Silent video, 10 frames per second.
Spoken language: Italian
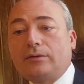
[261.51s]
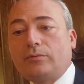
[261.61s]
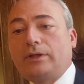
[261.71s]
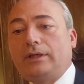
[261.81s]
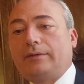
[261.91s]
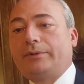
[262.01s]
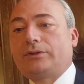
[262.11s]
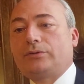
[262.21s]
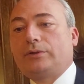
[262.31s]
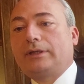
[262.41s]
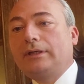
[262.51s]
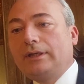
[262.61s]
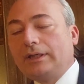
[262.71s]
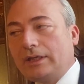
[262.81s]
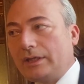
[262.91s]
quella persona
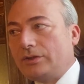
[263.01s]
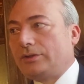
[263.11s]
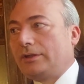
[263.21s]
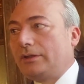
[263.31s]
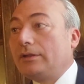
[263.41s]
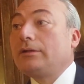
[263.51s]
che esce